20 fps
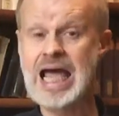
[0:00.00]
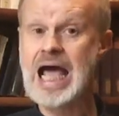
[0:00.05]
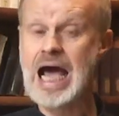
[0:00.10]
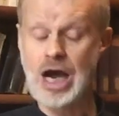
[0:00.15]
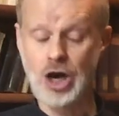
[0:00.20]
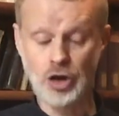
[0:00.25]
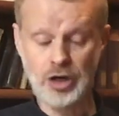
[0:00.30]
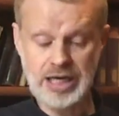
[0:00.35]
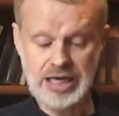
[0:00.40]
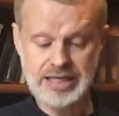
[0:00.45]

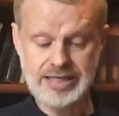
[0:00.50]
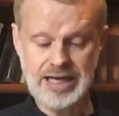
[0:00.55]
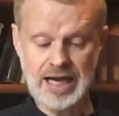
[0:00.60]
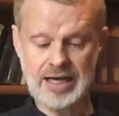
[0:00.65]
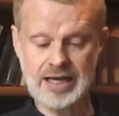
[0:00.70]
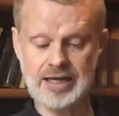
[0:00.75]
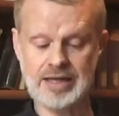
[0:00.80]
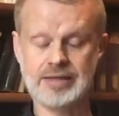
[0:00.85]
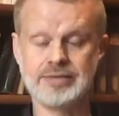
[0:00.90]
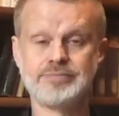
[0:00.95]
Alors, il y
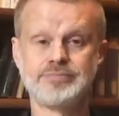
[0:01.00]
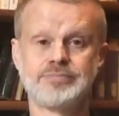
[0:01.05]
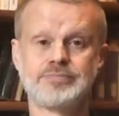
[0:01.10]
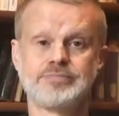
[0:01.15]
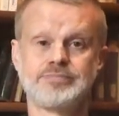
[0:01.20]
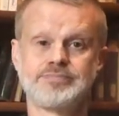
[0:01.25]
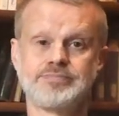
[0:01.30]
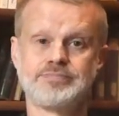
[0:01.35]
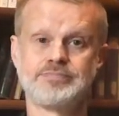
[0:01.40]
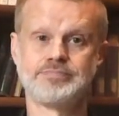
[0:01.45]
a,
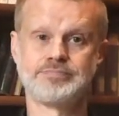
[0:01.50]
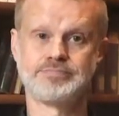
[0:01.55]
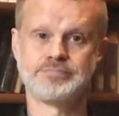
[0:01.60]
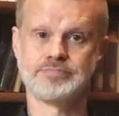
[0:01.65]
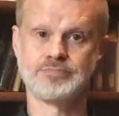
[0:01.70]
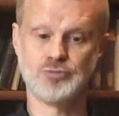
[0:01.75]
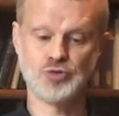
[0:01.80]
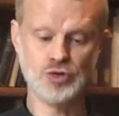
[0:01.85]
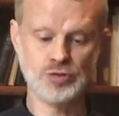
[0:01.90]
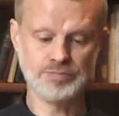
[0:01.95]

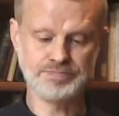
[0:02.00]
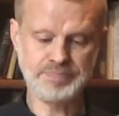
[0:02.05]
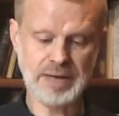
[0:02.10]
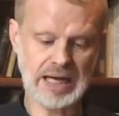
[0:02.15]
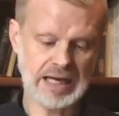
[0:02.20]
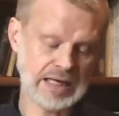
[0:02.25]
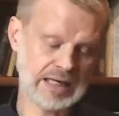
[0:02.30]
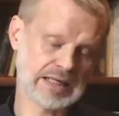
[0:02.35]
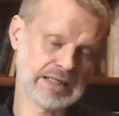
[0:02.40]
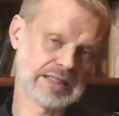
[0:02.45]
d'une
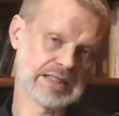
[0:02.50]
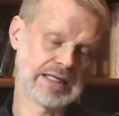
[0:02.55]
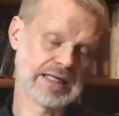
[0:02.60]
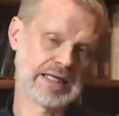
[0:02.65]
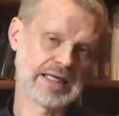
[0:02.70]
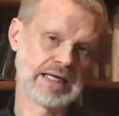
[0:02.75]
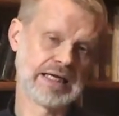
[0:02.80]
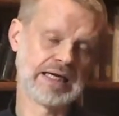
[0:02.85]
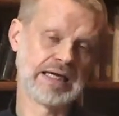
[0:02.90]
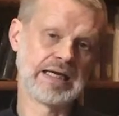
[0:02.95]
part,
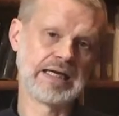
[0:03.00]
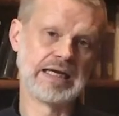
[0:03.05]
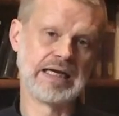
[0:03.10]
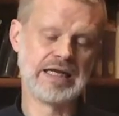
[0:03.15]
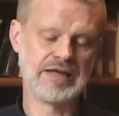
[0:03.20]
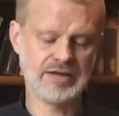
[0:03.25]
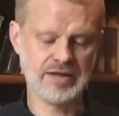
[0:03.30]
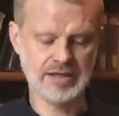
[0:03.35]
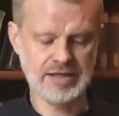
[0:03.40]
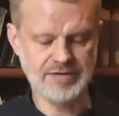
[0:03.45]

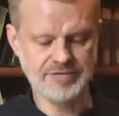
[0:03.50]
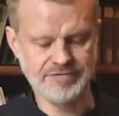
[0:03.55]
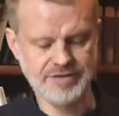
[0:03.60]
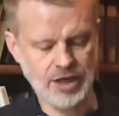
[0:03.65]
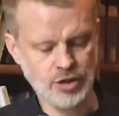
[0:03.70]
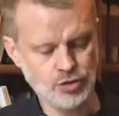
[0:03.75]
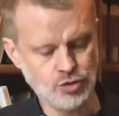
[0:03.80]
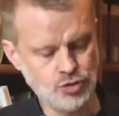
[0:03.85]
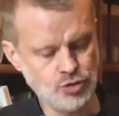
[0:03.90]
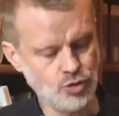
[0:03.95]
les
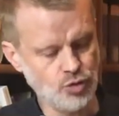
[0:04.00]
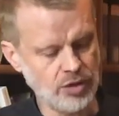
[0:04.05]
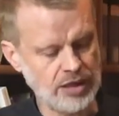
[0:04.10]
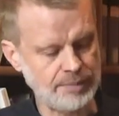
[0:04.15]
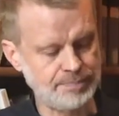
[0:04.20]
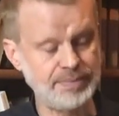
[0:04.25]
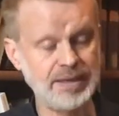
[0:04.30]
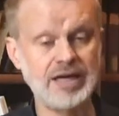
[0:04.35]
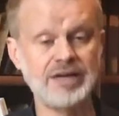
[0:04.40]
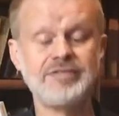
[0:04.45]
vertus qu'on
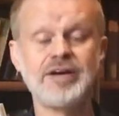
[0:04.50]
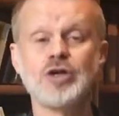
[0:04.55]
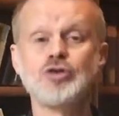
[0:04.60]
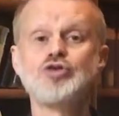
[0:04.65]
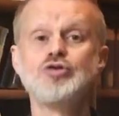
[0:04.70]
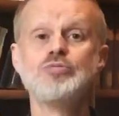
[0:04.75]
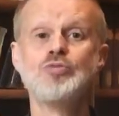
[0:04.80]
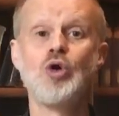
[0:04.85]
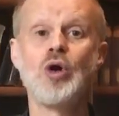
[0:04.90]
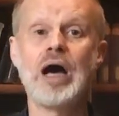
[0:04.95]
appelle les
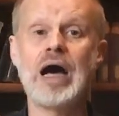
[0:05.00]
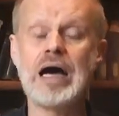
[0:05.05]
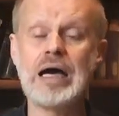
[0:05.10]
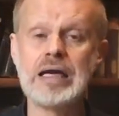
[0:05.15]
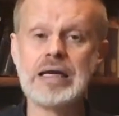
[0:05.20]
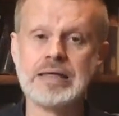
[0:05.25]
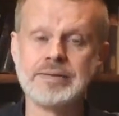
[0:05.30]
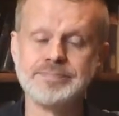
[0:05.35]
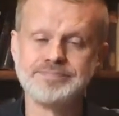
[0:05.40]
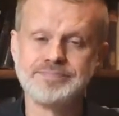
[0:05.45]
vertus
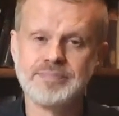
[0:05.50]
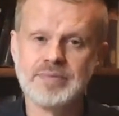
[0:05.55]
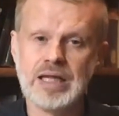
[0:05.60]
morales,